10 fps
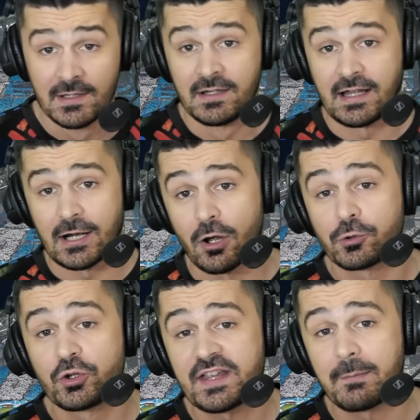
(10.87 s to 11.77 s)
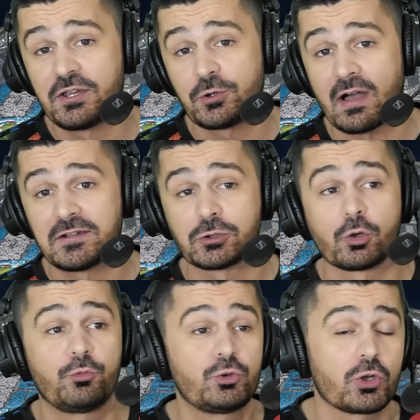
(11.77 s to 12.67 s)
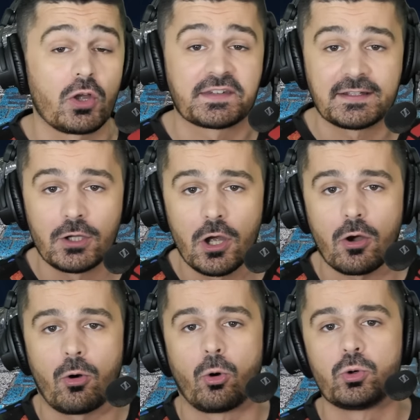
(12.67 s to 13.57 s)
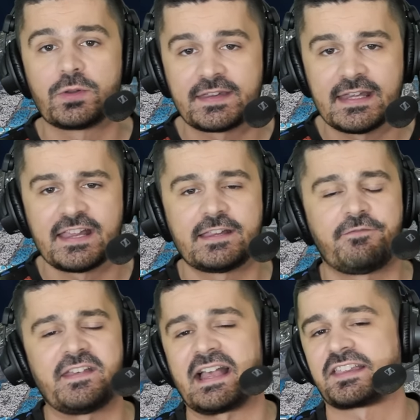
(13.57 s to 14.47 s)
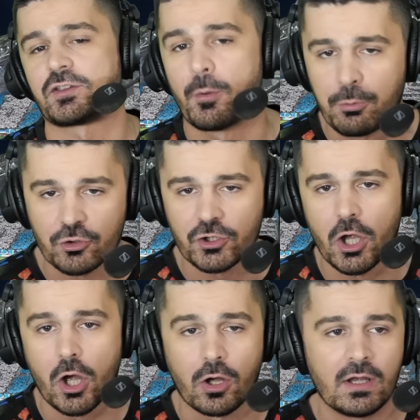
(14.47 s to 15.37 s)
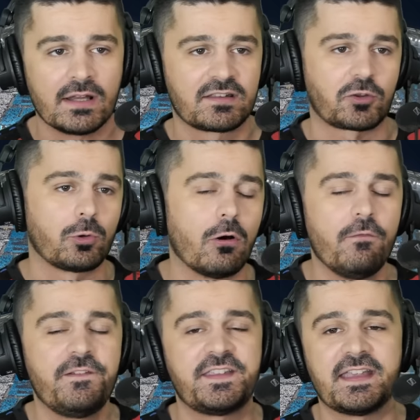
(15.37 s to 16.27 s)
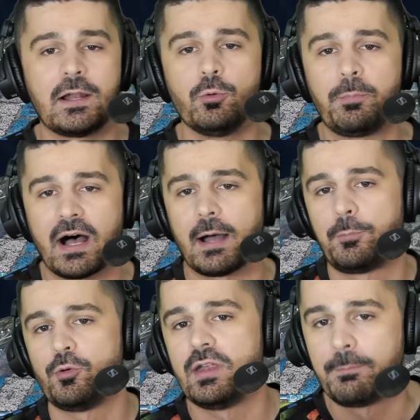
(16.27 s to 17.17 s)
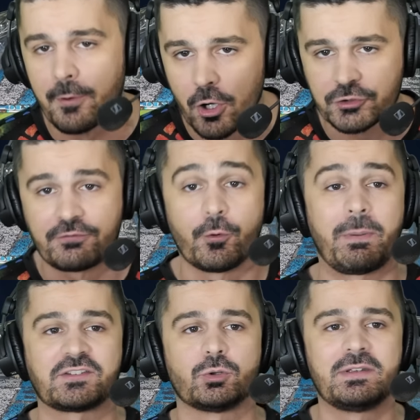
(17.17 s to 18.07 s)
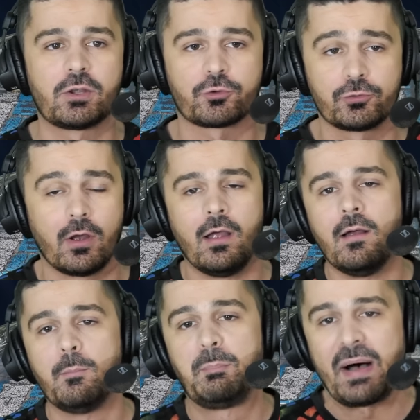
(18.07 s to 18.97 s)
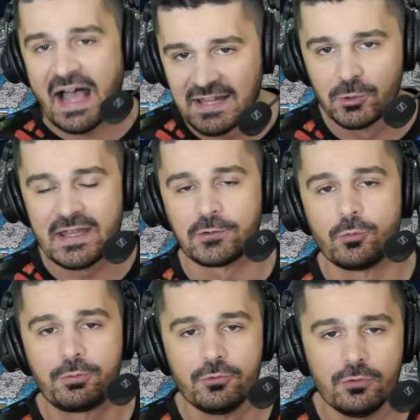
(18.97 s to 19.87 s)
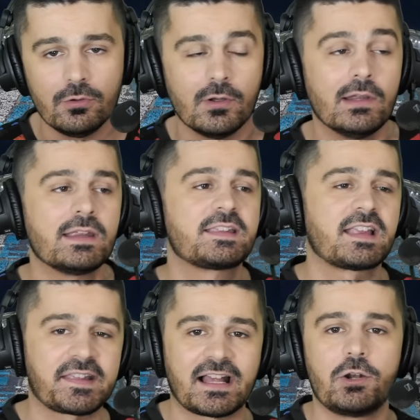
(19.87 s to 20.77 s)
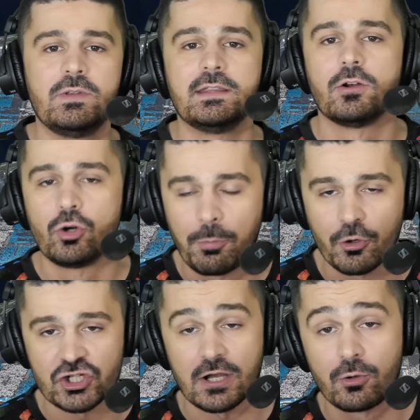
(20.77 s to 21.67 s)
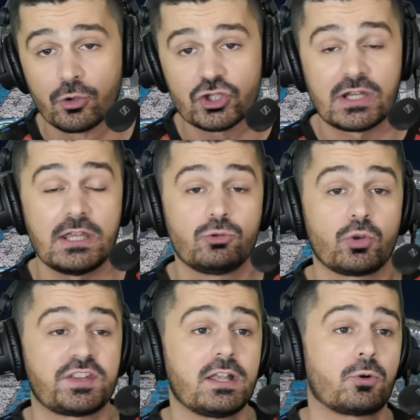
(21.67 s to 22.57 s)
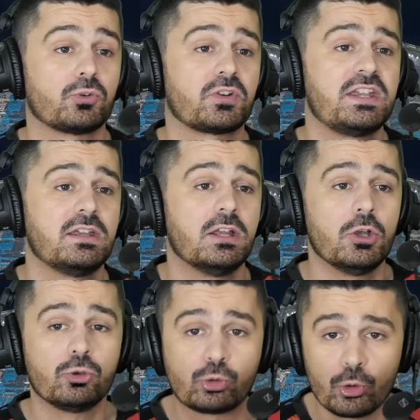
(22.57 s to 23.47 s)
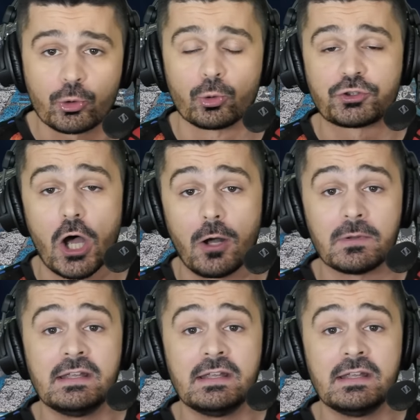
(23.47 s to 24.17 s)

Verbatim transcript: Alors De Zerbi sera notre futur entraîneur, on le sait, c'est fait à 100%, que ce soit officiel ou pas, peu importe, il ne faut pas tomber dans une paranoïa non plus. Ça, ça lui, le prochain coach, et Dieu sait qu'on en est tous contents.